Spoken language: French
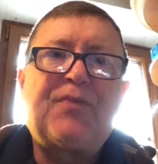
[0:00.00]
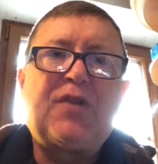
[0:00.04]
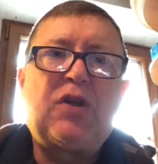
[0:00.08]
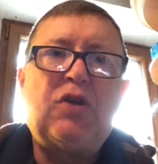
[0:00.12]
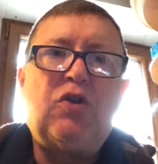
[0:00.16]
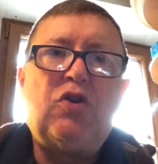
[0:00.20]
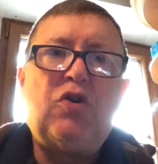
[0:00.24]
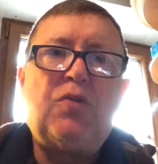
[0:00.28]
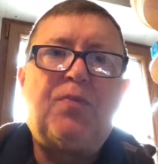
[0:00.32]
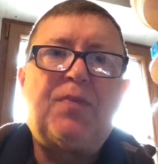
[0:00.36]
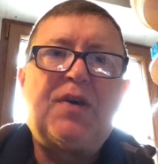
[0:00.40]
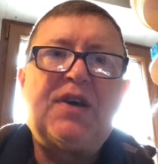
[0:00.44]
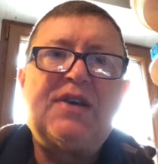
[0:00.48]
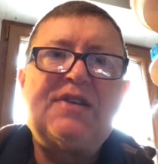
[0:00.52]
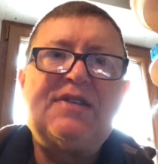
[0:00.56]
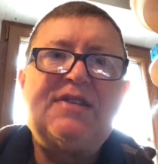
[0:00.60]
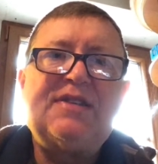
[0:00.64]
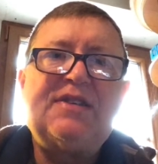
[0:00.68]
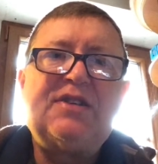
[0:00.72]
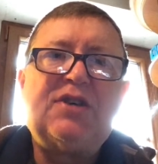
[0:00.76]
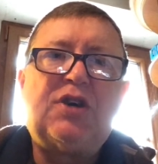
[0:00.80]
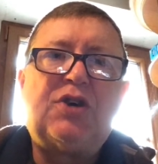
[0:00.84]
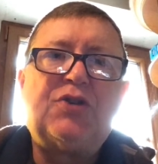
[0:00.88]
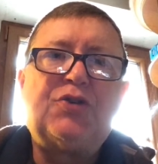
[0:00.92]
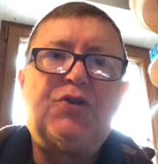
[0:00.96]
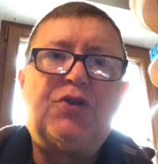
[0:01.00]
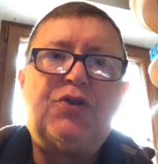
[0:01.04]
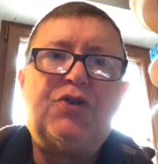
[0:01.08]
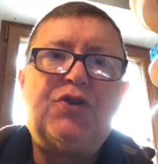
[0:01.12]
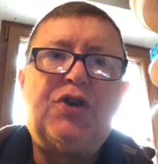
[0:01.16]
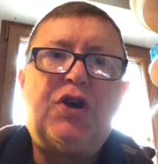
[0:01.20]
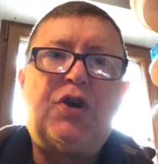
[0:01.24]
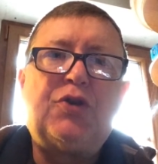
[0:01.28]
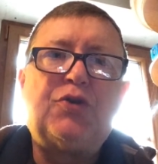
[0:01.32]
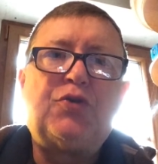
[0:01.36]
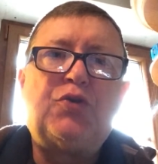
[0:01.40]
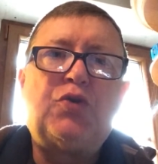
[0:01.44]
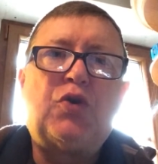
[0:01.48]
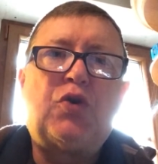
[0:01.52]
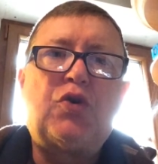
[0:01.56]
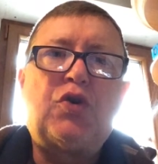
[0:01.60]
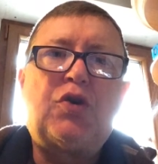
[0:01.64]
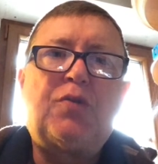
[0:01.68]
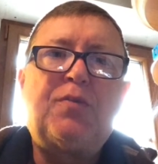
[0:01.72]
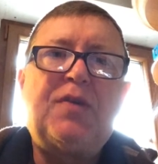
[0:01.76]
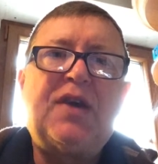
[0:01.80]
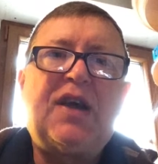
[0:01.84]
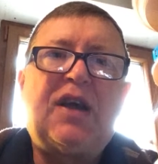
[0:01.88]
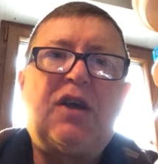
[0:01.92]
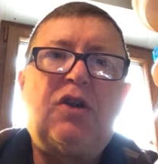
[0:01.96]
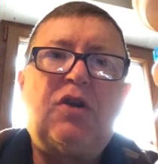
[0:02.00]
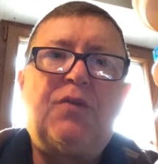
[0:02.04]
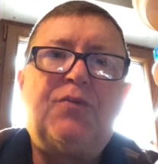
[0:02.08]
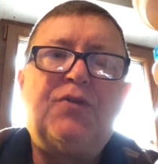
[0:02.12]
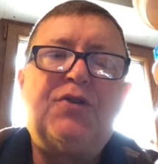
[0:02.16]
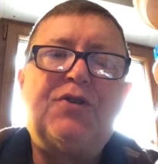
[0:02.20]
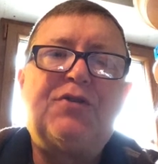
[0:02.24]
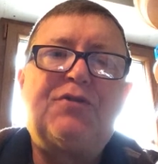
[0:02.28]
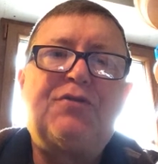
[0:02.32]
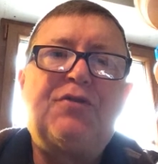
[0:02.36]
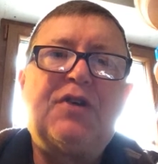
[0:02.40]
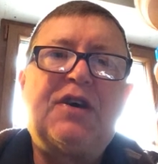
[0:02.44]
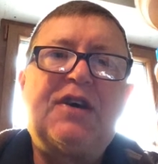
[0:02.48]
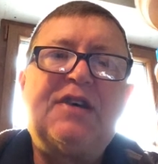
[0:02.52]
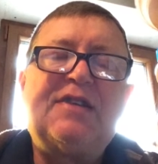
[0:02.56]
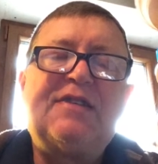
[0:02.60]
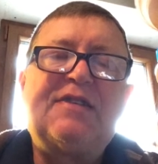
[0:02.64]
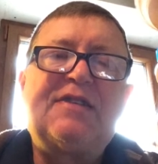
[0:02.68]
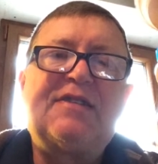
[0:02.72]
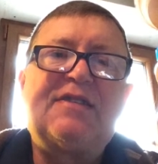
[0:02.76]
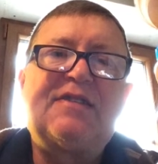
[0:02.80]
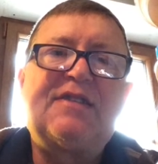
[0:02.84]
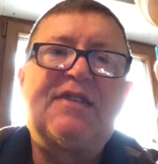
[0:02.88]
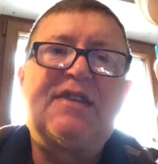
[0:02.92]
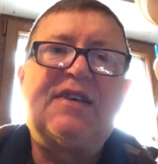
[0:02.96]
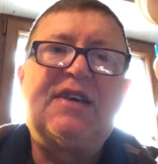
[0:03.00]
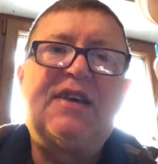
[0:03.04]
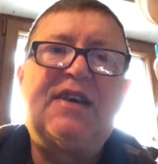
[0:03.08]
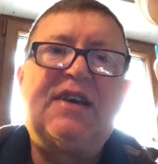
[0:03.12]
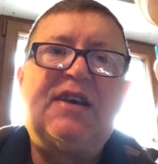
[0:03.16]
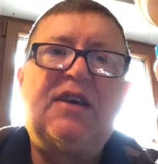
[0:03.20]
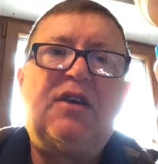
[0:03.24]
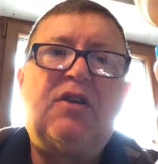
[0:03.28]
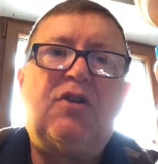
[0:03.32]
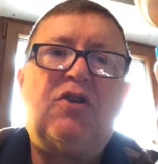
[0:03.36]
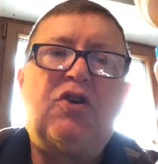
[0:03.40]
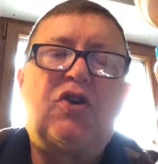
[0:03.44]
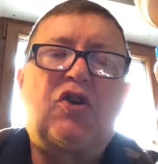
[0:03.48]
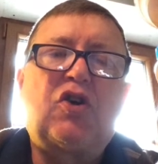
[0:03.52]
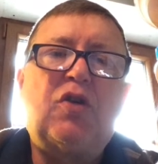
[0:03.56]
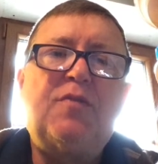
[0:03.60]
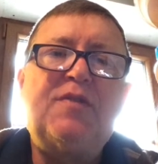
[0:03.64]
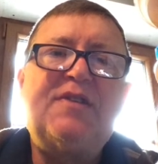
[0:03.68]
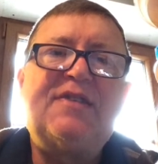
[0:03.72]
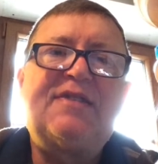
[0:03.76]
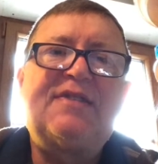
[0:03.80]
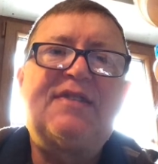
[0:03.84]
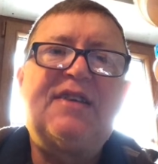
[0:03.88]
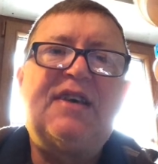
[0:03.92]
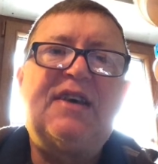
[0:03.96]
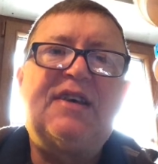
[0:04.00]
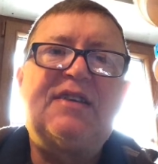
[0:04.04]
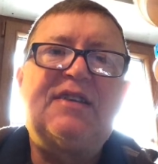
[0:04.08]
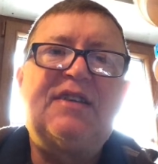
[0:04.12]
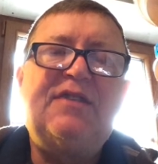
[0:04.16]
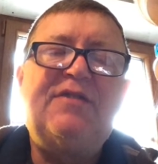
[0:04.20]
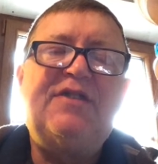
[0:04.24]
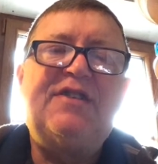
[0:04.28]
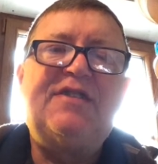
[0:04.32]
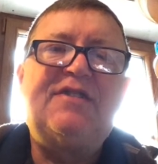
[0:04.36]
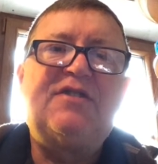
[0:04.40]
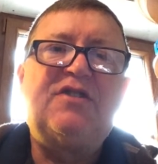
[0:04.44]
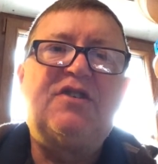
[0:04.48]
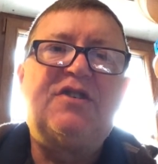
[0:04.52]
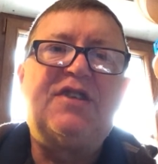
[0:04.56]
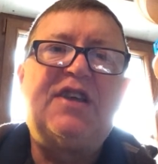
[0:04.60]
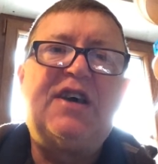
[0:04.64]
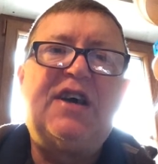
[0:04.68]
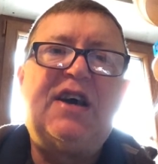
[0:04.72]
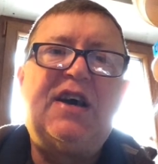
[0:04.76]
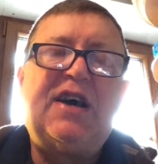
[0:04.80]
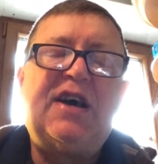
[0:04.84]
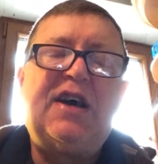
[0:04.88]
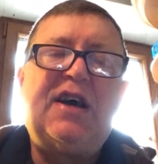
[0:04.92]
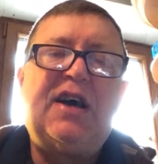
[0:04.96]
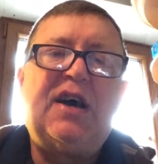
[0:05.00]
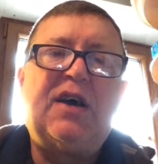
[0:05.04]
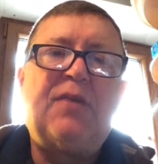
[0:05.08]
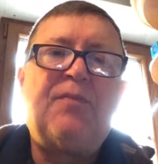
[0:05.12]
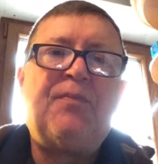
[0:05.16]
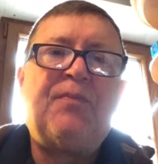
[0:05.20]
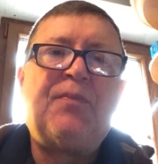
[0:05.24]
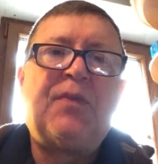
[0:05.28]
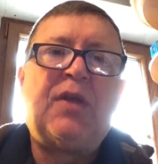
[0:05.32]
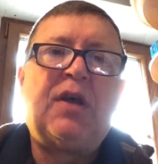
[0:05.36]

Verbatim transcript: Le président d'honneur du rugby club de Suresnes, c'est le commissaire divisionnaire